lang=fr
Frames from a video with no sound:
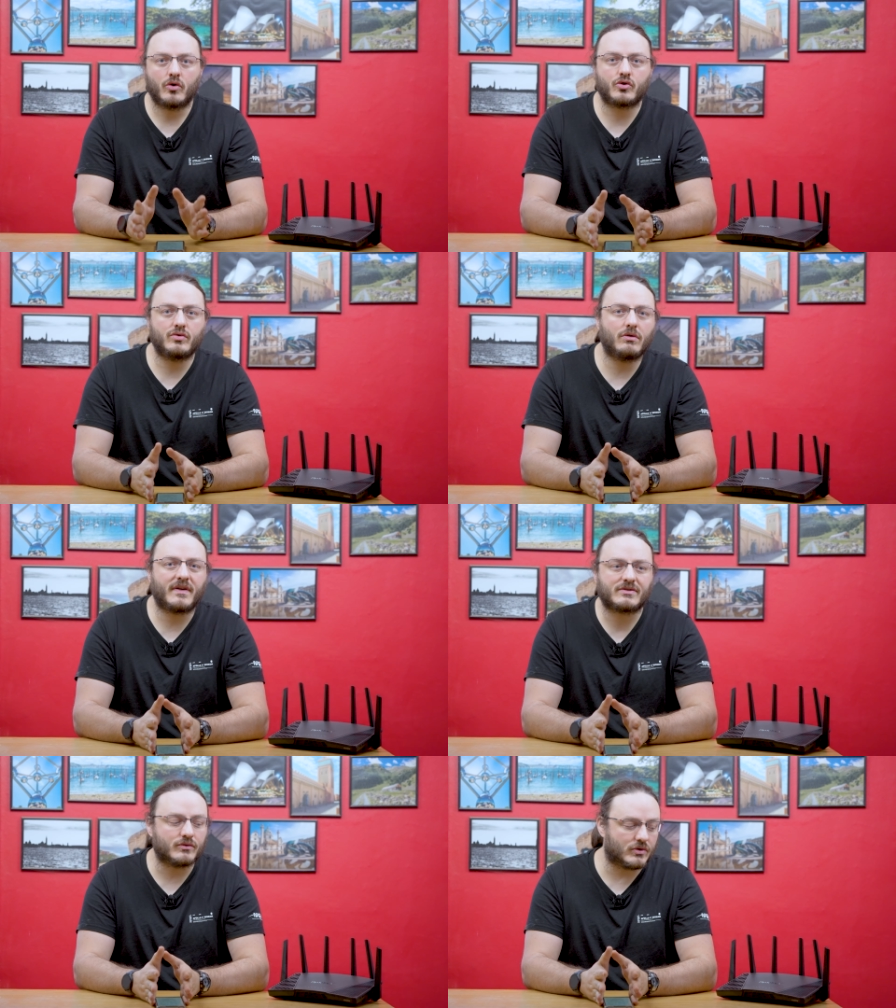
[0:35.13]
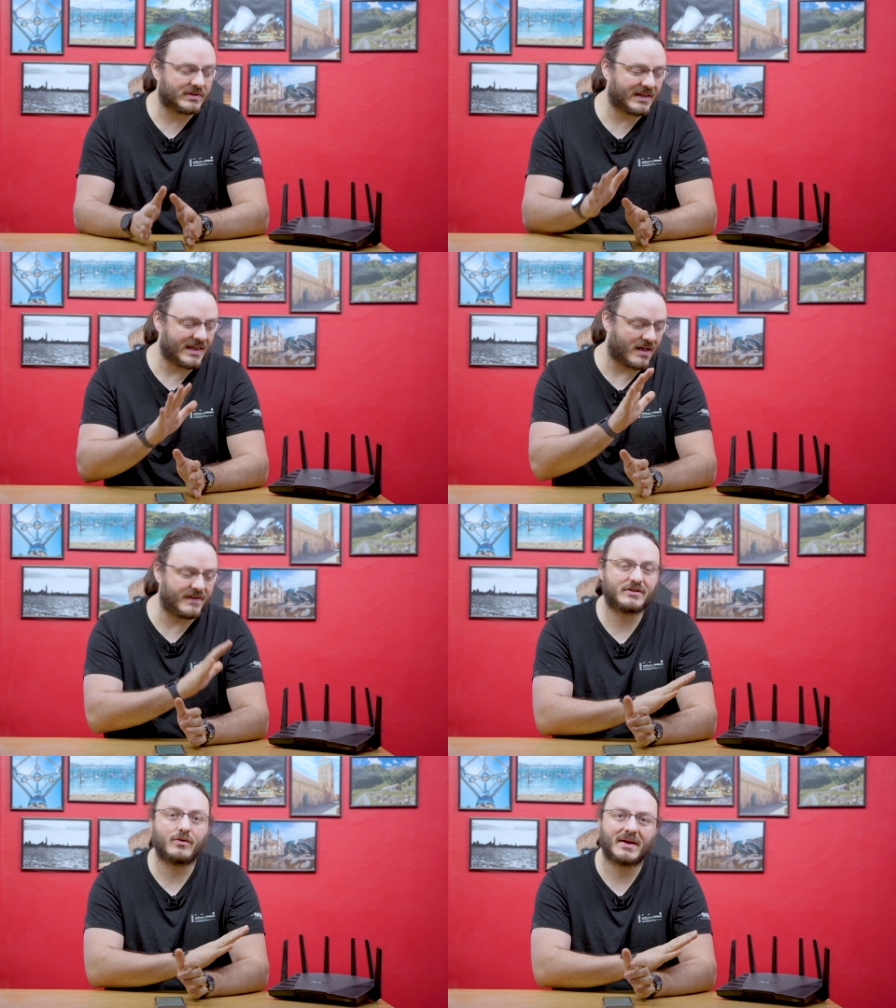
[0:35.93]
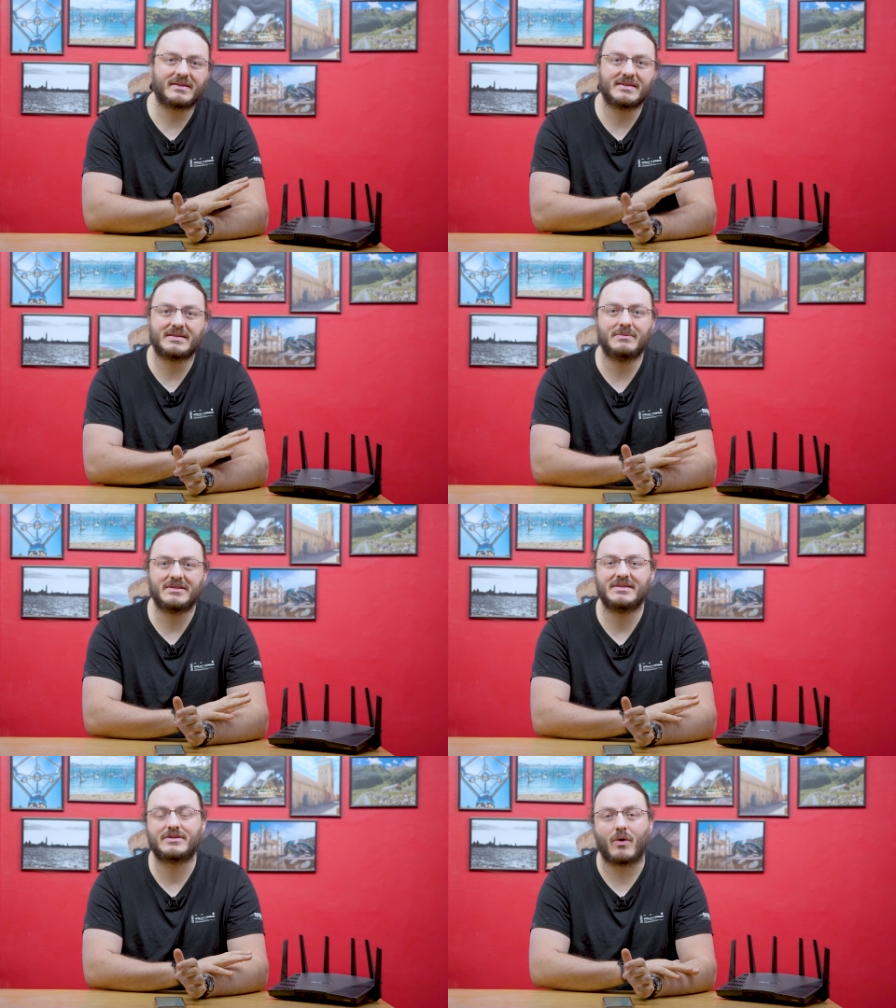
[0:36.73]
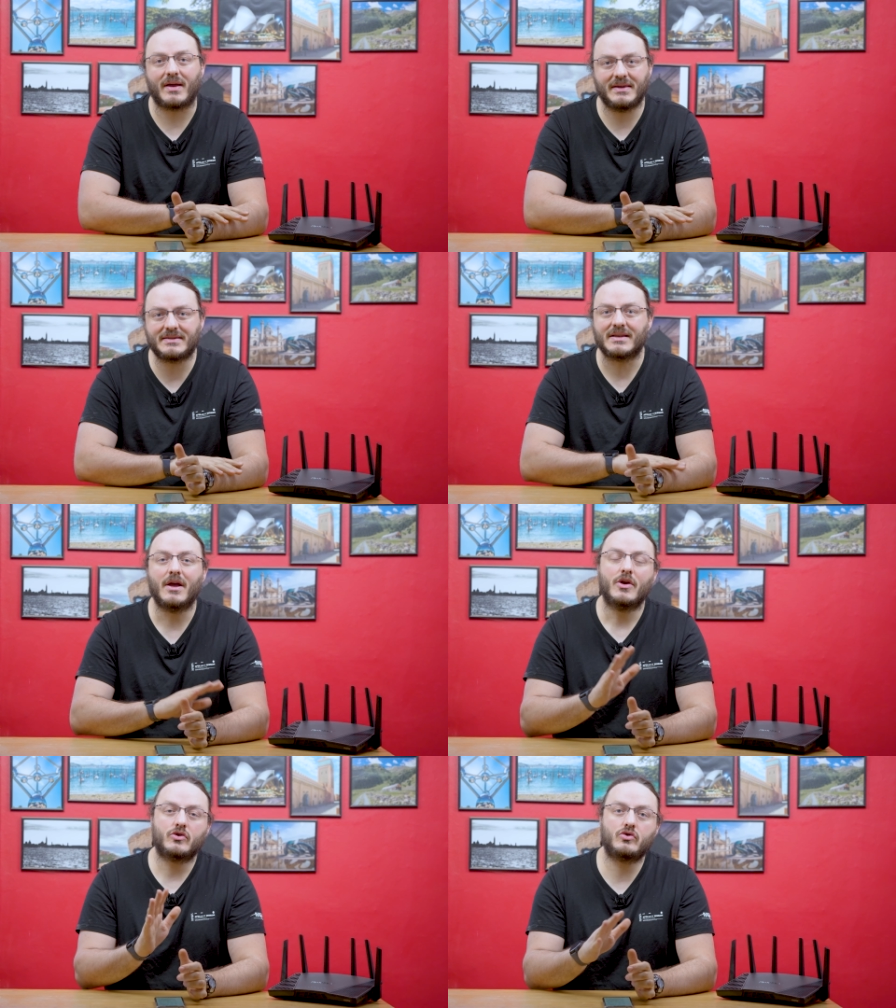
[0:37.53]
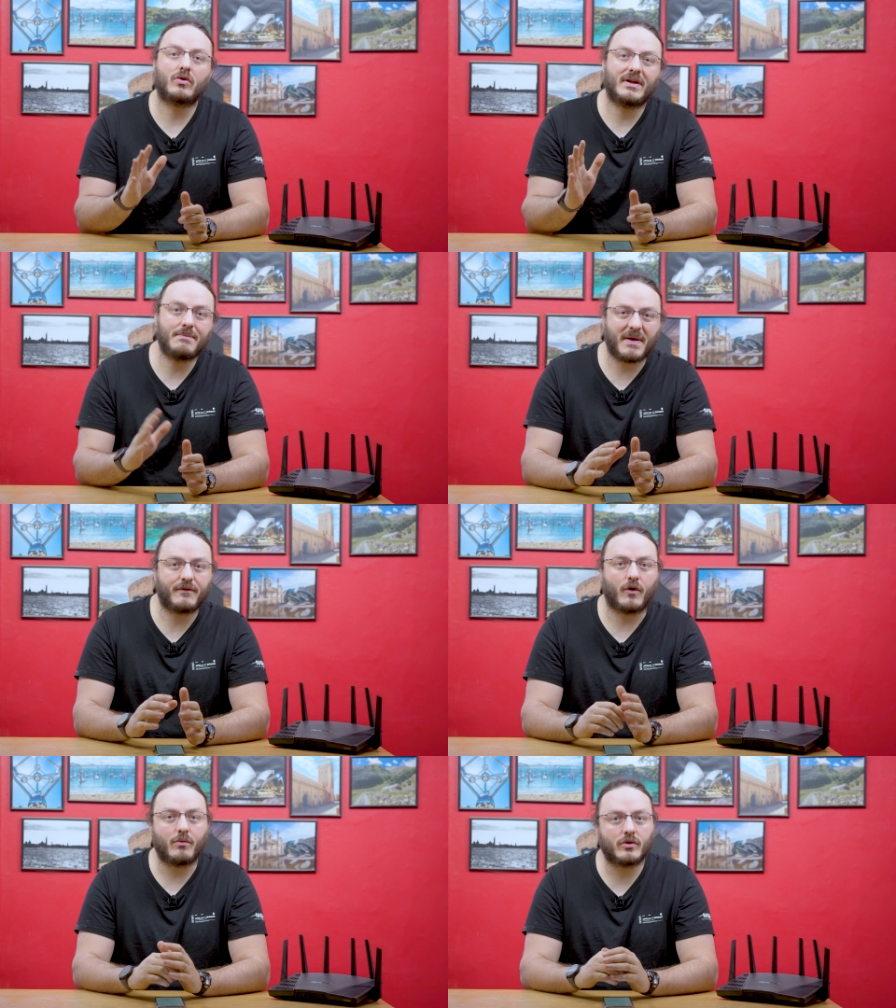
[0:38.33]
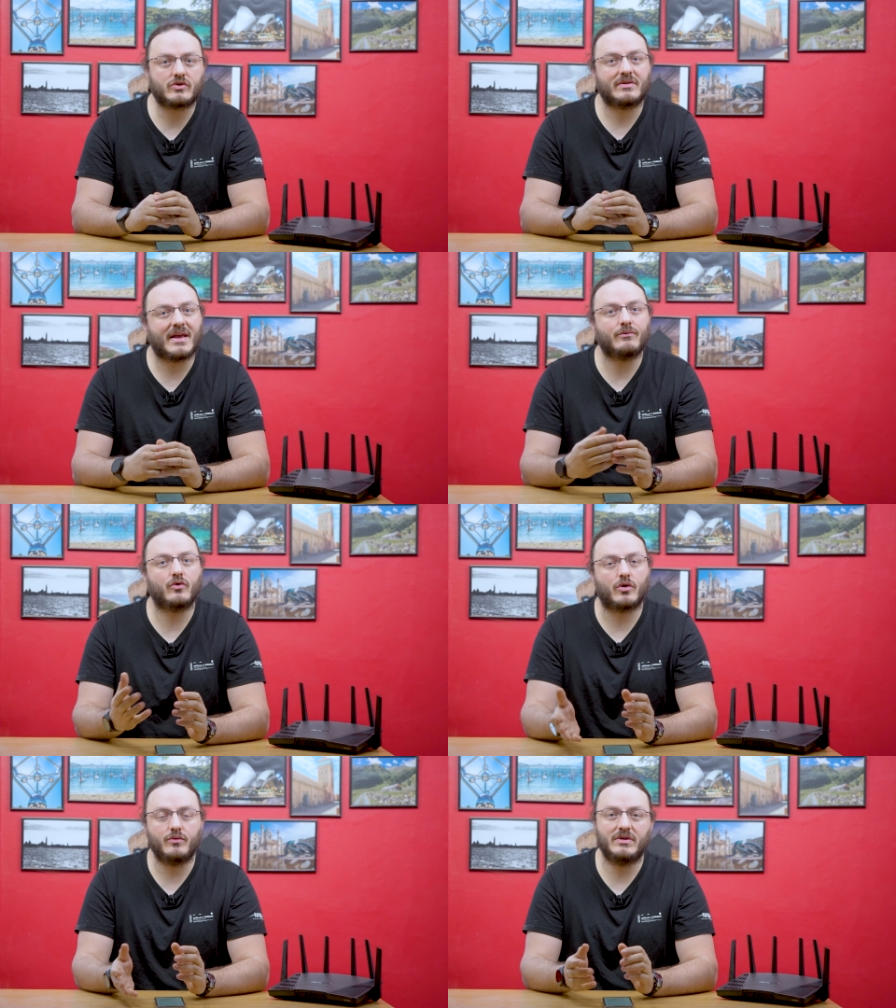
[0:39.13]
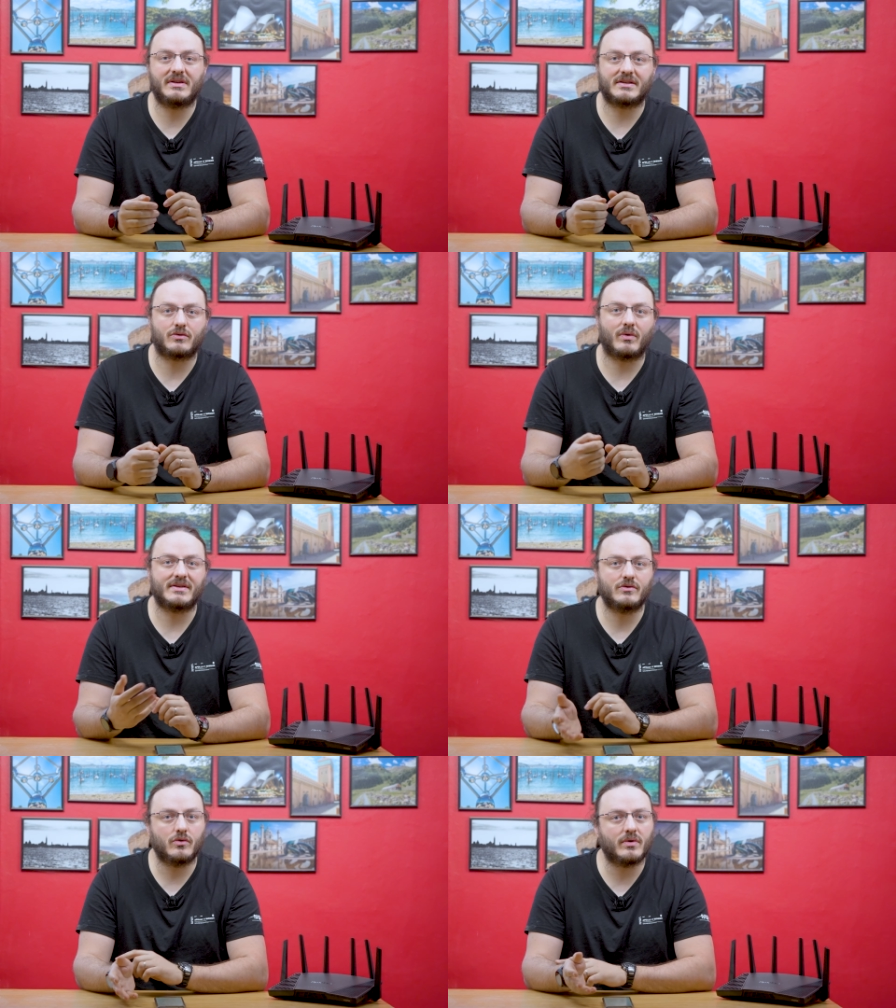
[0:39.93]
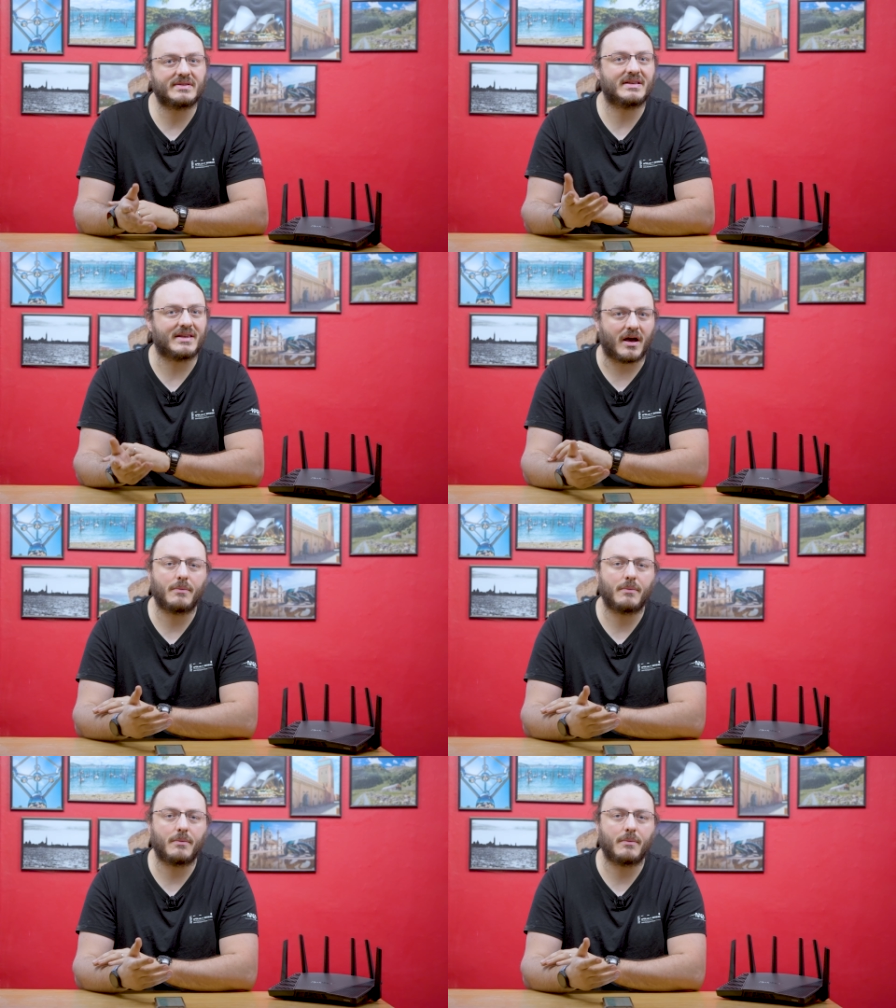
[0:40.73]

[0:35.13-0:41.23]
Aujourd'hui, on va se concentrer avec ce RT 6600AX sur les performances en termes de communication réseau, etc.,